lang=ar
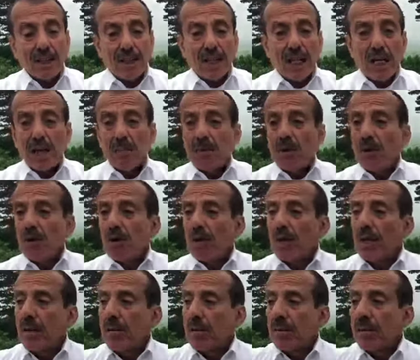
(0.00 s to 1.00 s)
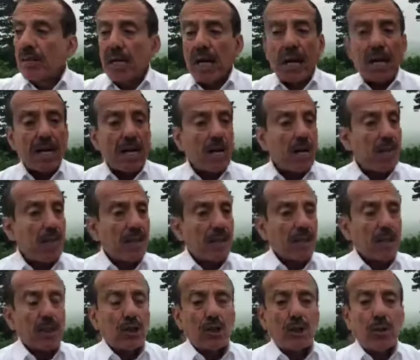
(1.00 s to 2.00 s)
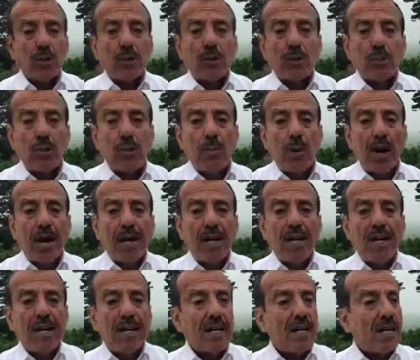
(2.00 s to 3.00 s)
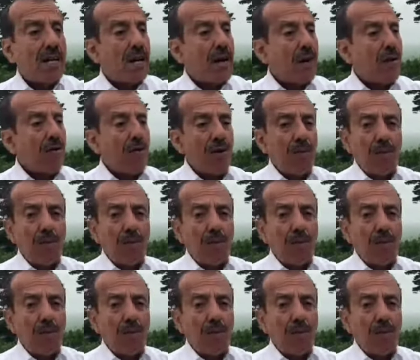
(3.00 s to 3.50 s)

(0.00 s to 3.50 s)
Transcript: يتكلمون لهم الطائره وما ادري شو ويجيبون محللين لا